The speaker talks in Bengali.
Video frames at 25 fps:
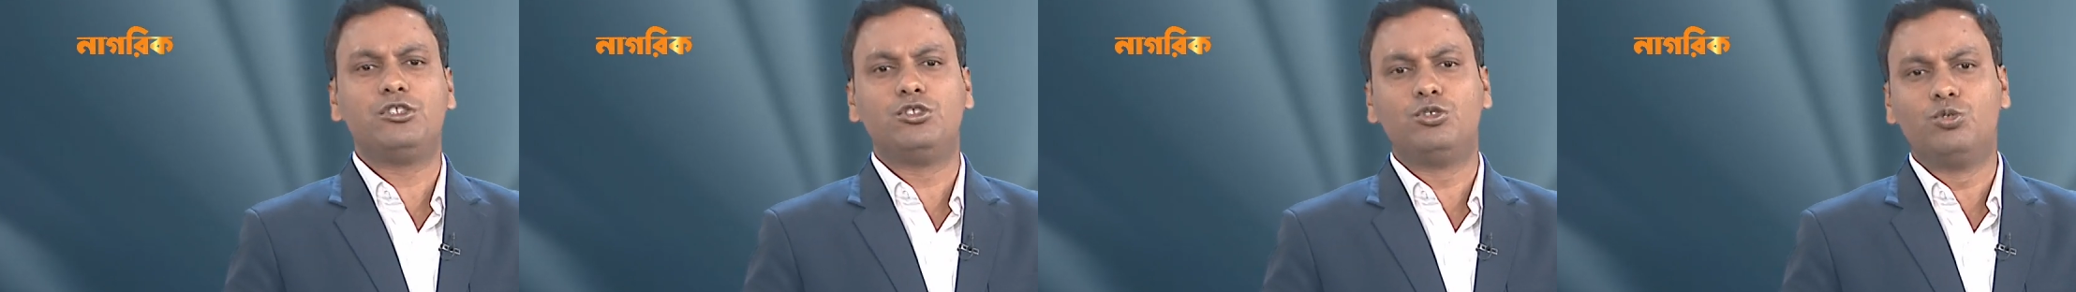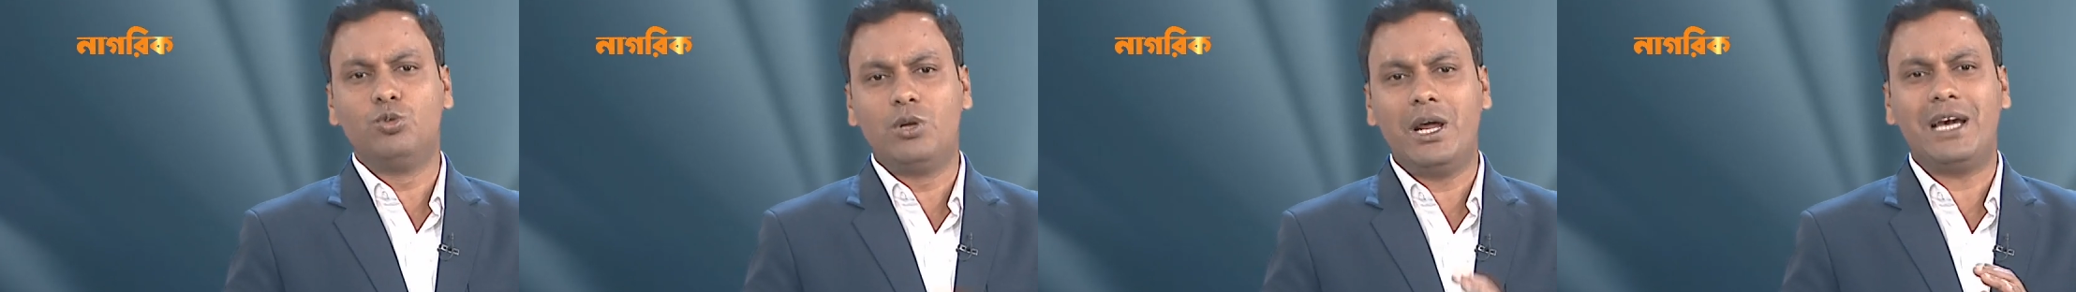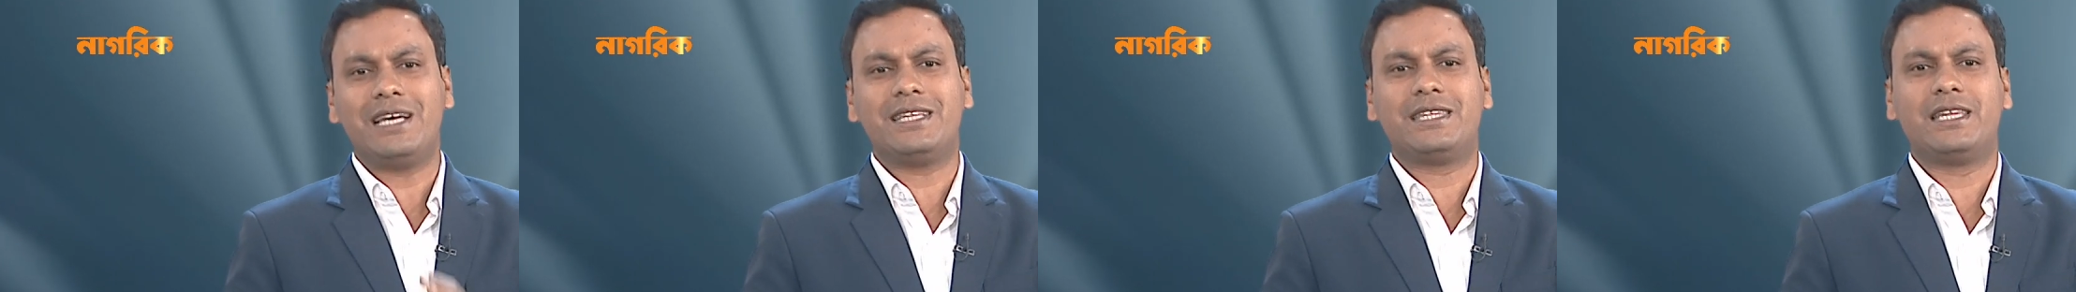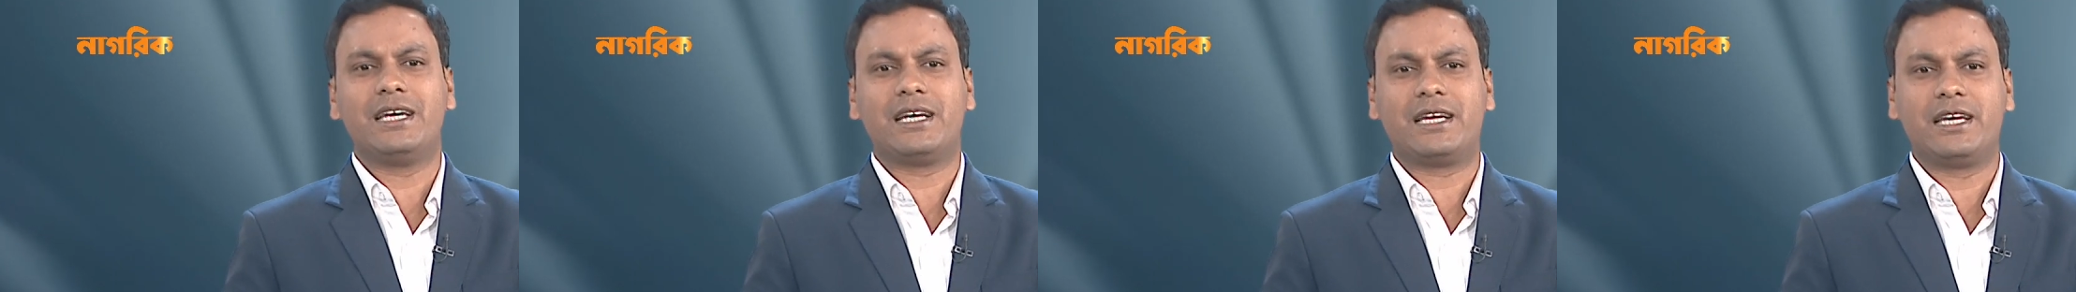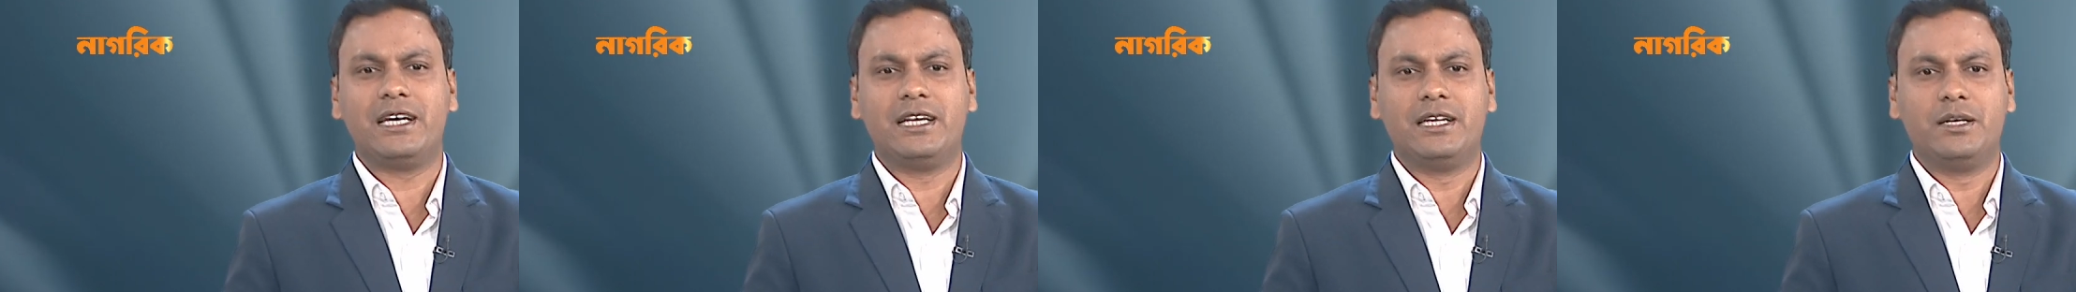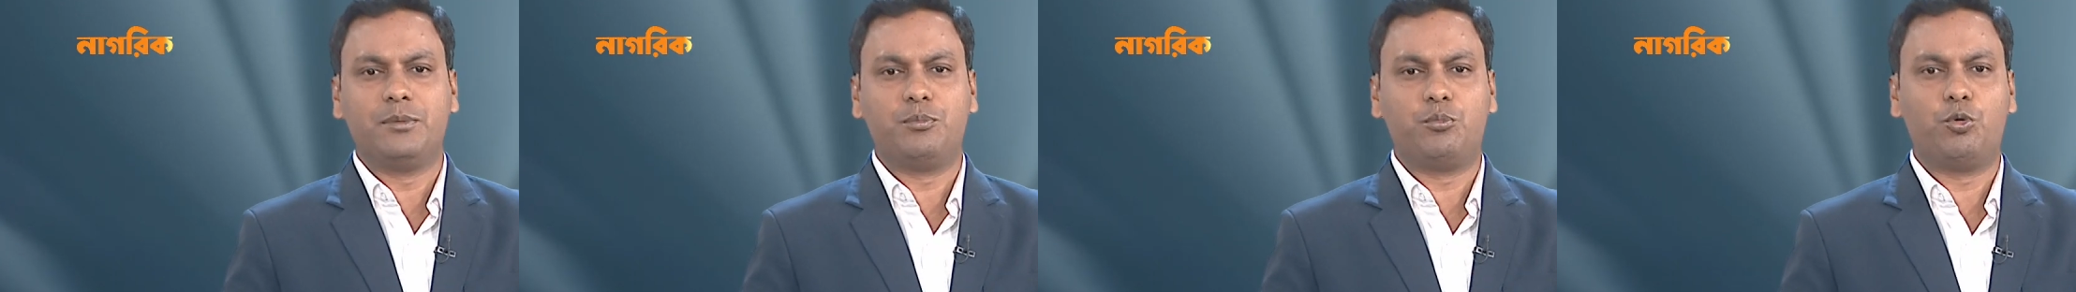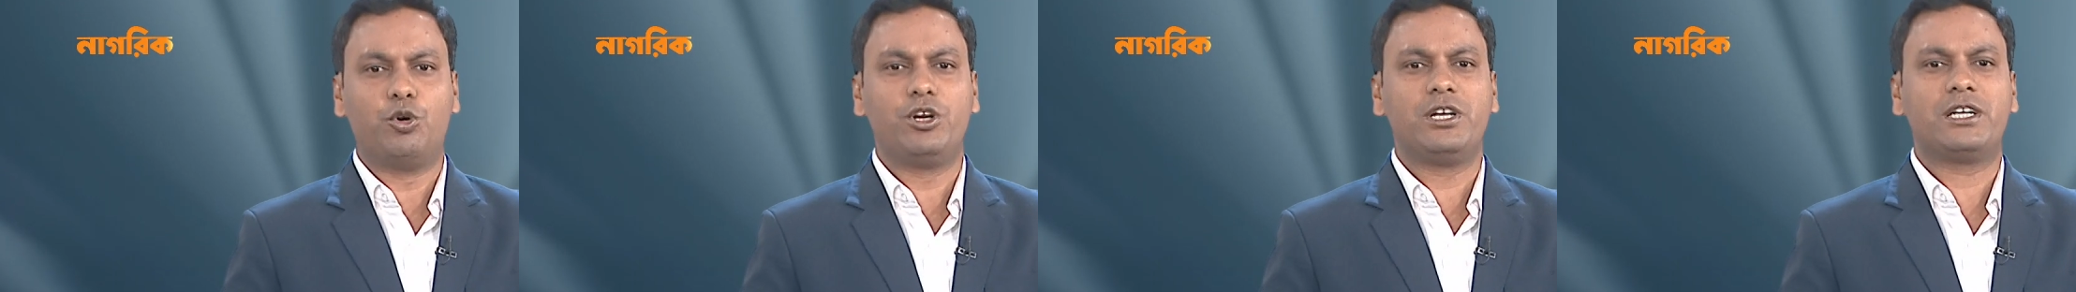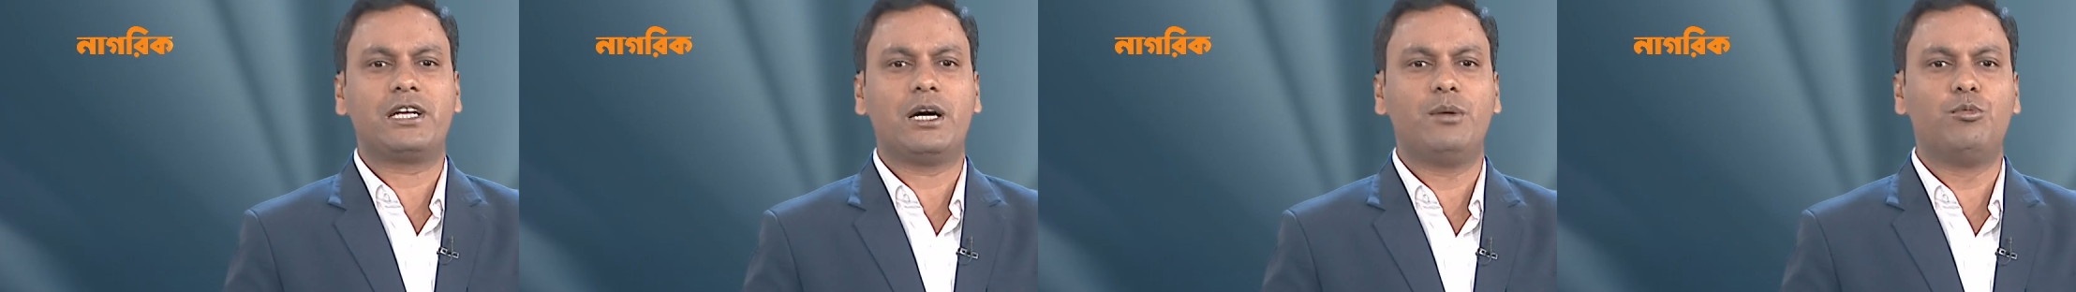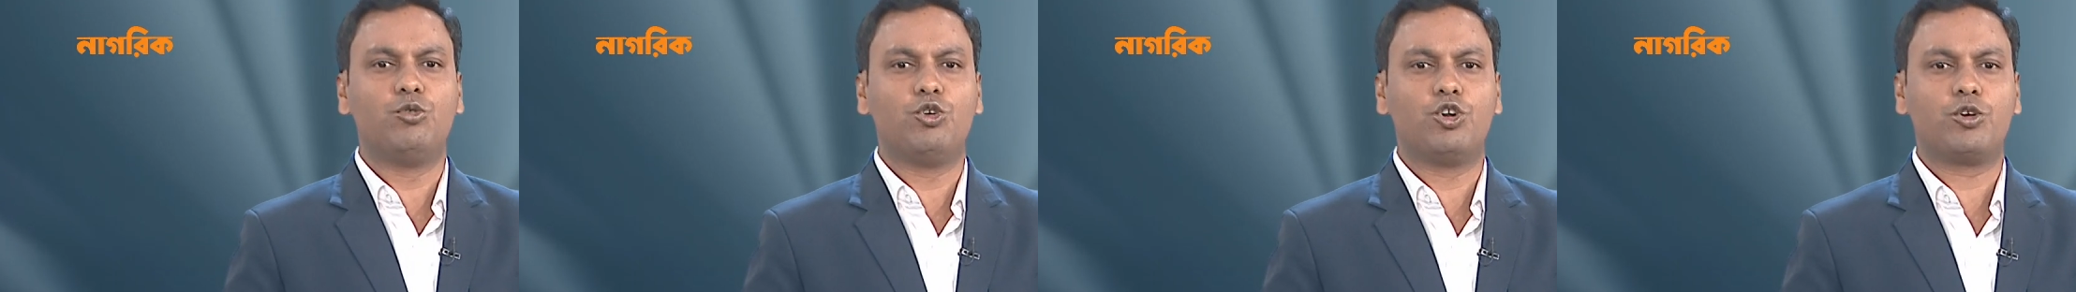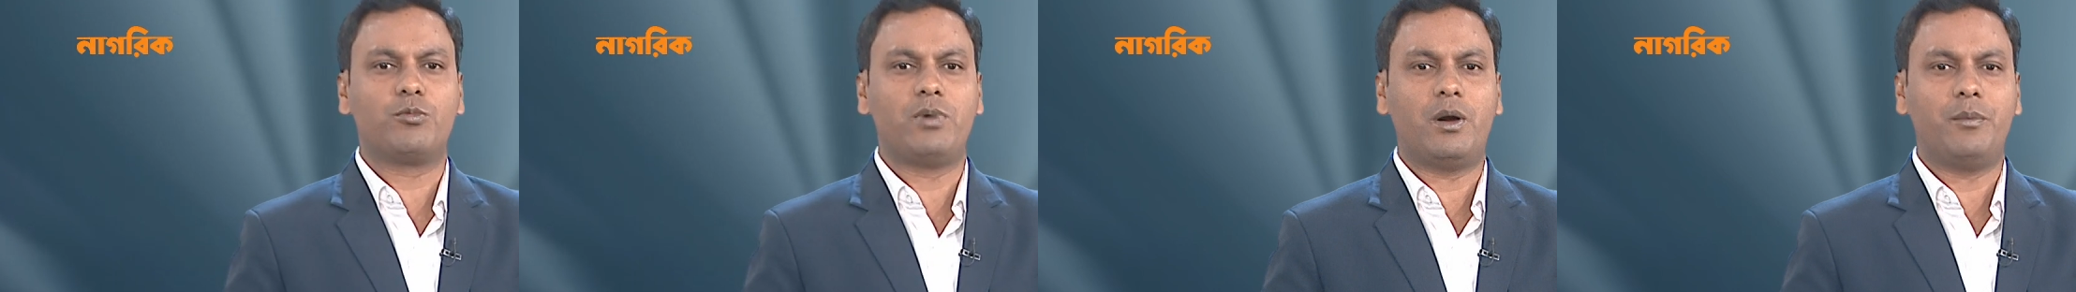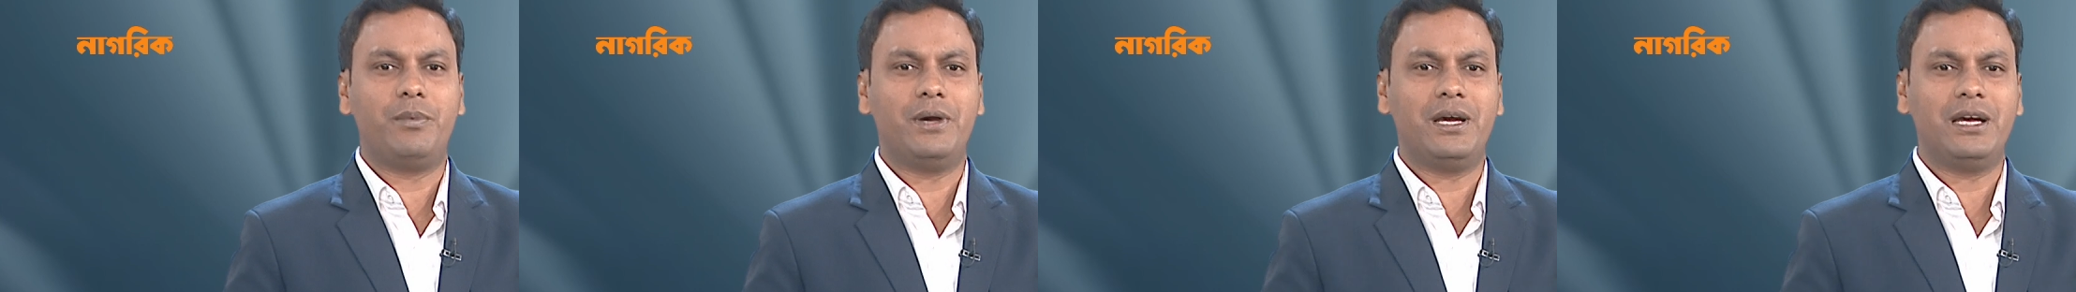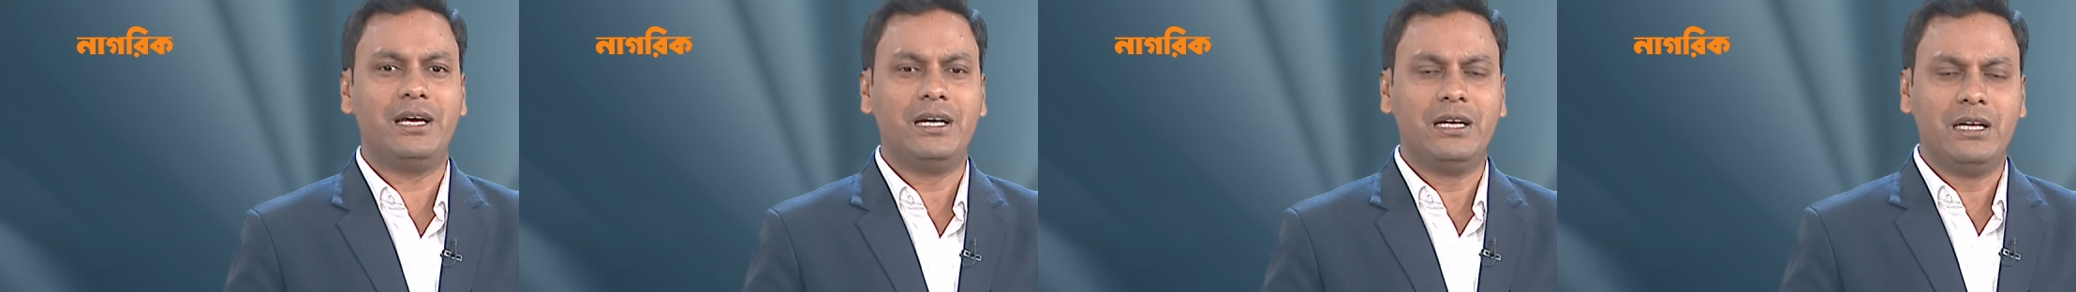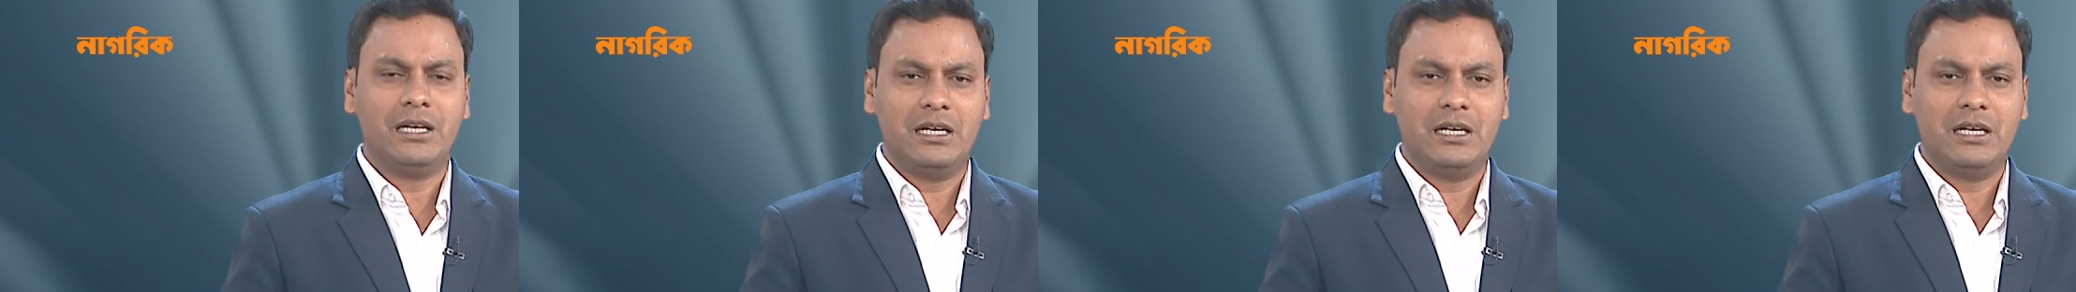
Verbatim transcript: জুলাই থেকেই পরীক্ষামূলকভাবে